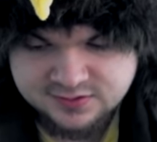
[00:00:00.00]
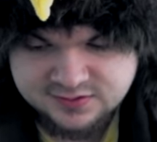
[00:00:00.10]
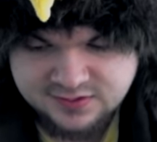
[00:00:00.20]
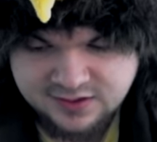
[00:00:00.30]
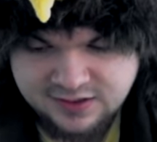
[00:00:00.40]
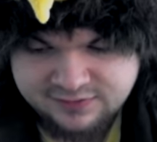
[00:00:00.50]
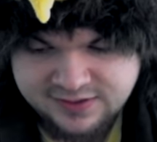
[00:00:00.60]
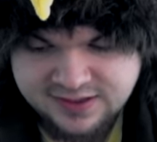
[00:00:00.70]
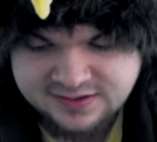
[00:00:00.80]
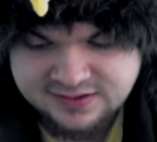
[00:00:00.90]
Ah,
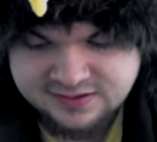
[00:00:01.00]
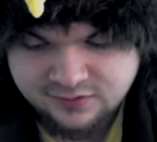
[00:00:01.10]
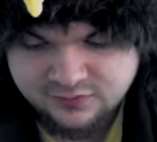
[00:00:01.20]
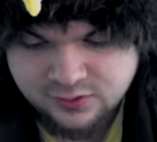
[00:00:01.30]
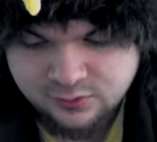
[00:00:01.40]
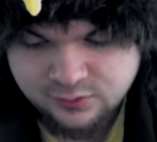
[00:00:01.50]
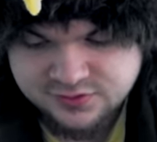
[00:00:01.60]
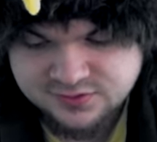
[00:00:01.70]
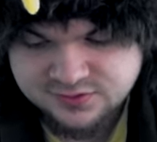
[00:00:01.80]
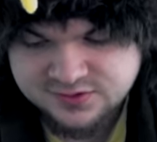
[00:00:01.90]
geht nicht auf
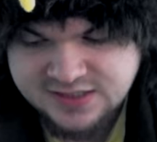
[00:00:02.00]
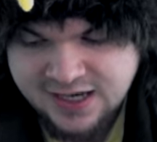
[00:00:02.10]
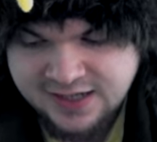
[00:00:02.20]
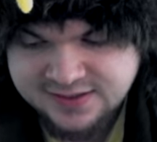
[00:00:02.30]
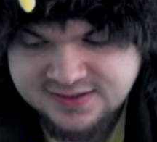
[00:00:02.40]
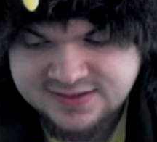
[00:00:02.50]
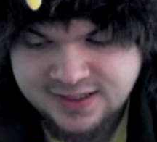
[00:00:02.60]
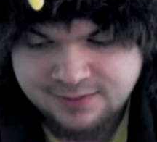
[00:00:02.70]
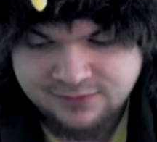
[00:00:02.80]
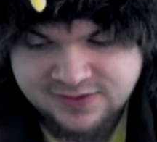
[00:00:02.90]
Augustus, der hat ja
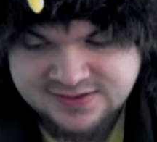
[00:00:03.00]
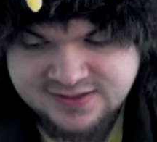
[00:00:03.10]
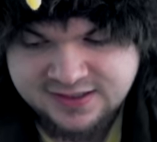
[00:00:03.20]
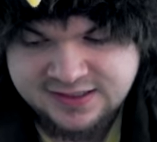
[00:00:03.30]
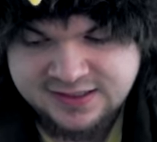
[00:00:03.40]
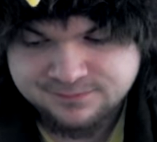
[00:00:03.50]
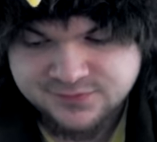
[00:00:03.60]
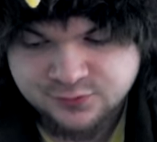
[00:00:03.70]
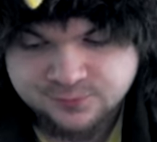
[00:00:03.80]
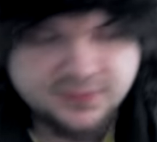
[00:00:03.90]
selber fast kein Leben. So.